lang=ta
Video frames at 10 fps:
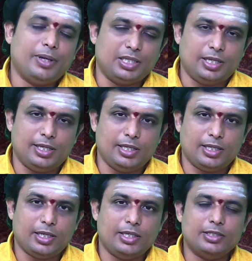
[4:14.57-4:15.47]
பதறாத
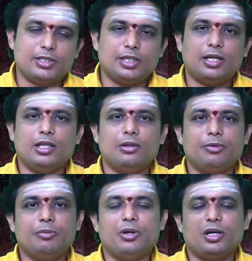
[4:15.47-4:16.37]
காரியம் சிதறாது
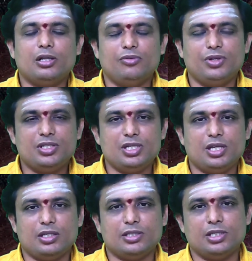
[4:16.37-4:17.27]
அப்படிம்பாங்க அந்த
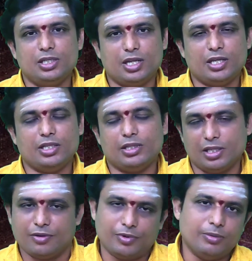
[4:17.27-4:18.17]
விருச்சிக ராசிக்கு இன்றைக்கு அது
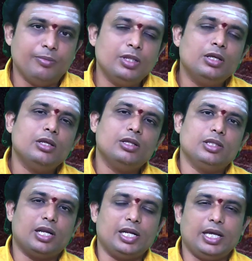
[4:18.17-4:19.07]
தேவை
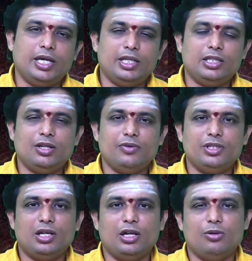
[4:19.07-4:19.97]
இந்த ரெண்டாயிரத்தி
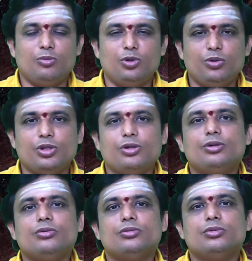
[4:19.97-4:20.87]
இருபத்தி நாலு
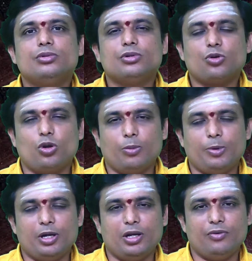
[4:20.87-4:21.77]
முழுவதும்
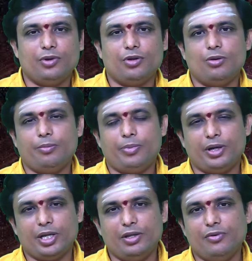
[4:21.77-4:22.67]
குழப்பங்கள் வரும்
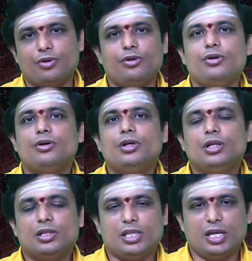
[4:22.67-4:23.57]
பகை வரும்
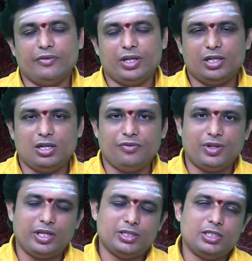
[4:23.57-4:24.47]
தேவையற்ற
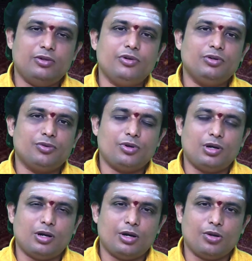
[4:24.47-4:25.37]
விரைய செலவுகள்
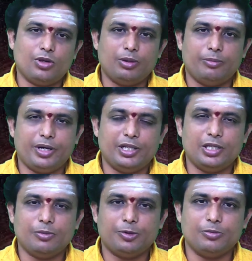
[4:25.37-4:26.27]
வரும் ஆரோக்கியம்
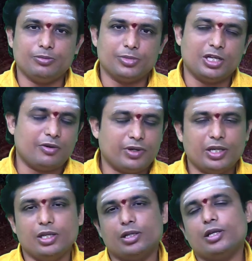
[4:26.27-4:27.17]
பாதிக்கப்படும் என்ற
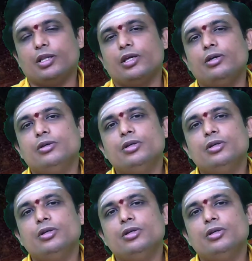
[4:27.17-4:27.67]
வகையில் இருக்கிறது